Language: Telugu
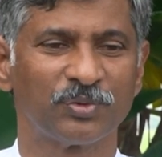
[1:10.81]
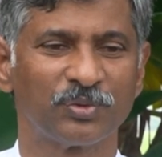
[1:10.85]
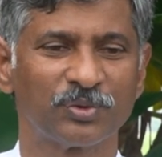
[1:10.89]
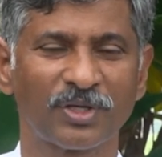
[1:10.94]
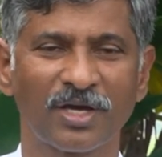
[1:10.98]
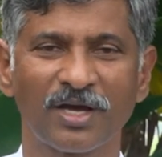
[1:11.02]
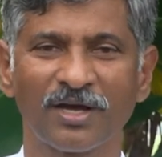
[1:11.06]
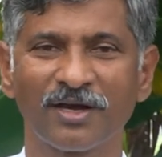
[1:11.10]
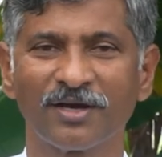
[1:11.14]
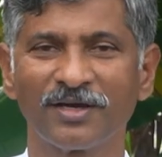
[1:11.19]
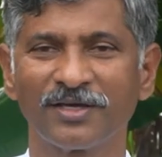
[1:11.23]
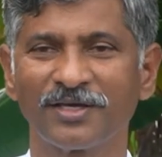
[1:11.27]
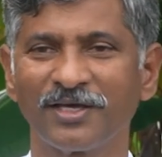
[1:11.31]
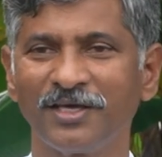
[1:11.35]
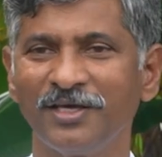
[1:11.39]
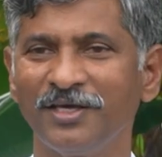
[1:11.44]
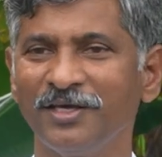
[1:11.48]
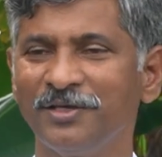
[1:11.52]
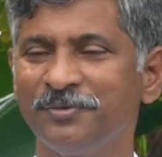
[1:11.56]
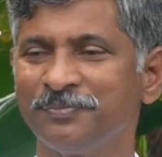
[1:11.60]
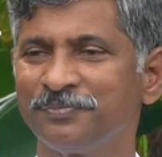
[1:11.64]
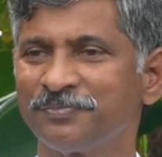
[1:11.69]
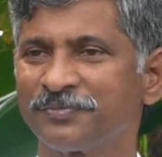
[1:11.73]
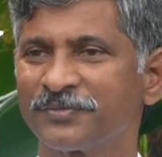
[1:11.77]
ఉదాహరణకి
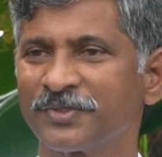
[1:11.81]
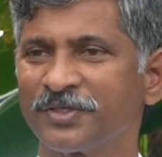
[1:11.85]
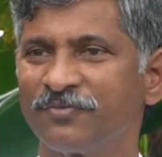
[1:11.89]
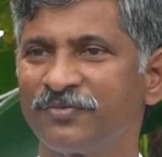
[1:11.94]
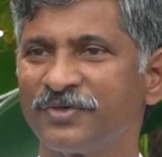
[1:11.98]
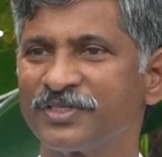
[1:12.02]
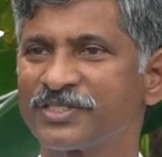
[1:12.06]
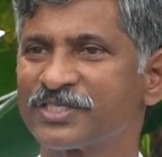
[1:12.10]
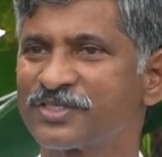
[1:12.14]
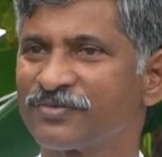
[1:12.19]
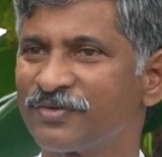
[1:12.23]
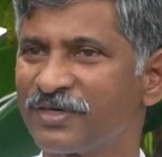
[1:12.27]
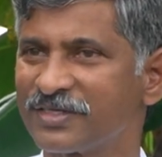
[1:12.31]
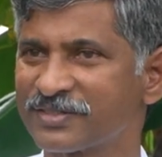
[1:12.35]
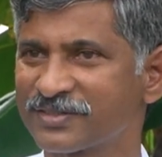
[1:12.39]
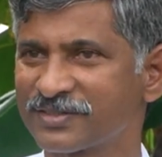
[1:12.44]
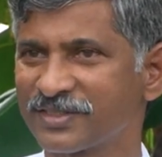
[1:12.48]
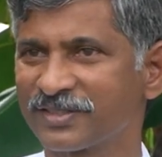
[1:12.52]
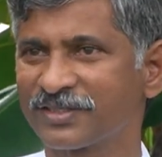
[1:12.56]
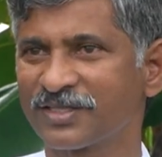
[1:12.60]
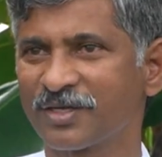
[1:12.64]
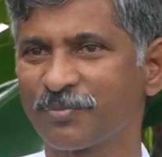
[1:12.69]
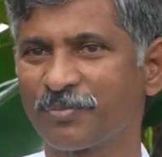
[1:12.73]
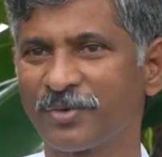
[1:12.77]
ఫెస్టివల్స్
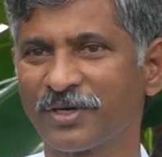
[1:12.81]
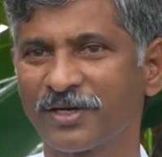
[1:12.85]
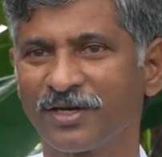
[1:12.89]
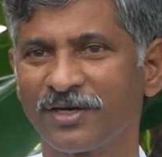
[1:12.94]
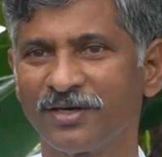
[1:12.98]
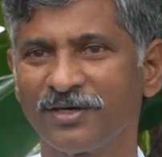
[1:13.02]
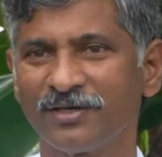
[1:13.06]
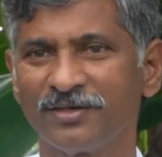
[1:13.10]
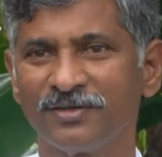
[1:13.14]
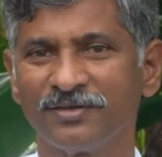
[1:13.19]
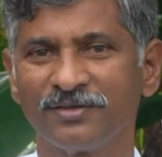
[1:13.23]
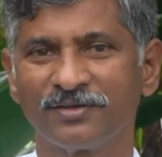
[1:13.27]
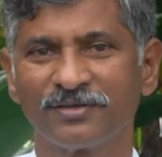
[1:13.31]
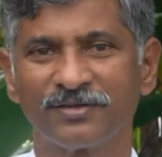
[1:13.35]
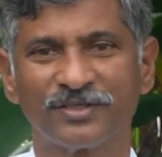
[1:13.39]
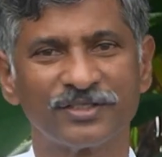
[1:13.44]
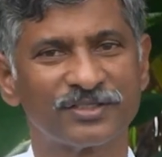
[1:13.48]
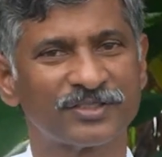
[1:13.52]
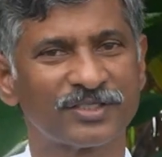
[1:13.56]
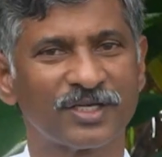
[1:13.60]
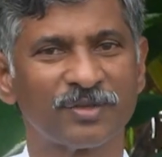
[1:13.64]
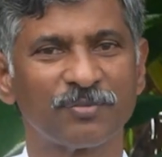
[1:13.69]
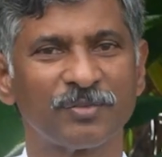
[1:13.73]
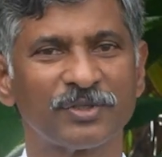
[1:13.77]
సందర్భంగా
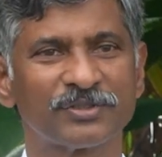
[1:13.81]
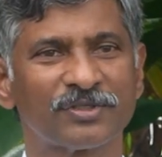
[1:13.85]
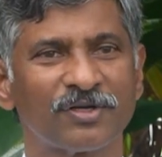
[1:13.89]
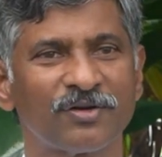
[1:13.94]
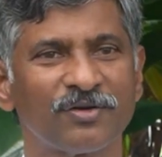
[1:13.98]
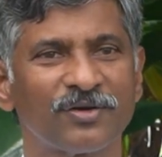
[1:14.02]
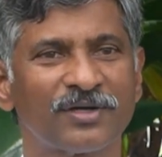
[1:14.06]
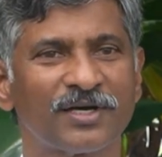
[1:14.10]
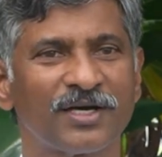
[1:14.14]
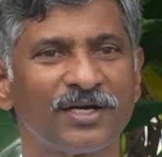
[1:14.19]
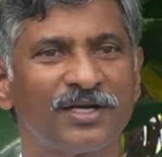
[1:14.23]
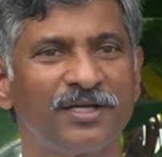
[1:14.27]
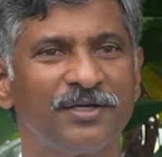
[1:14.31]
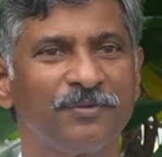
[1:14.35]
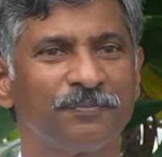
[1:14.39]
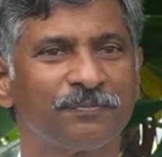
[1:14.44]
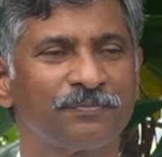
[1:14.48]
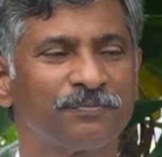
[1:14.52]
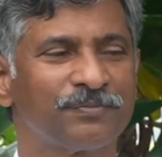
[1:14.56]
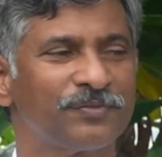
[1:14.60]
క్రిస్టియన్ మతంలో కానీ